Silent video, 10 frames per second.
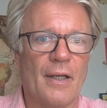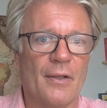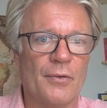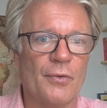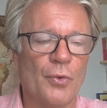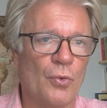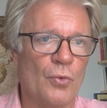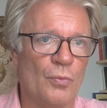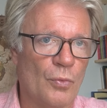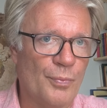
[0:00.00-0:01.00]

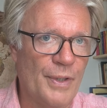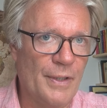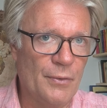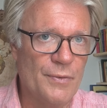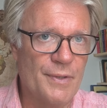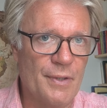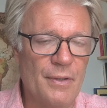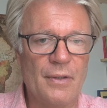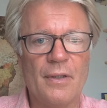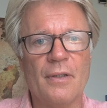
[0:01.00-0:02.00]

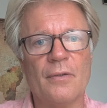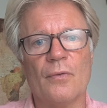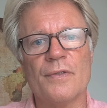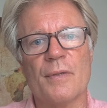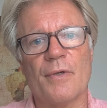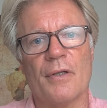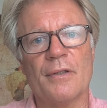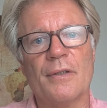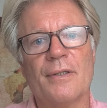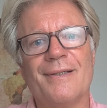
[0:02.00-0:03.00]
Automobilindustrie in unserem
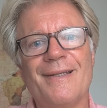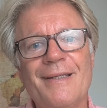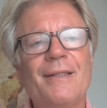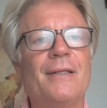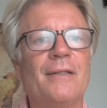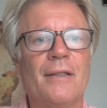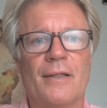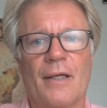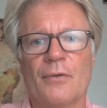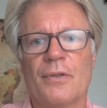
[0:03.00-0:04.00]
Land litten
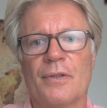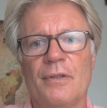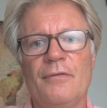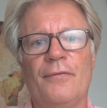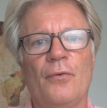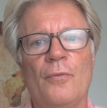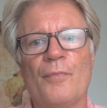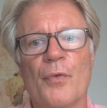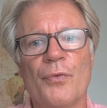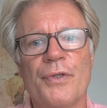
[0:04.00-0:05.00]
laut
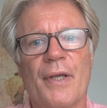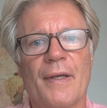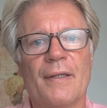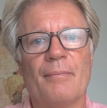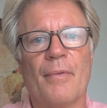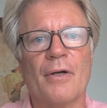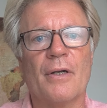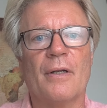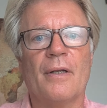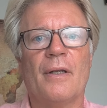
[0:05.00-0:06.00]
IFO unter einem
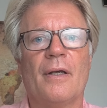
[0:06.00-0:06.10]
Mangel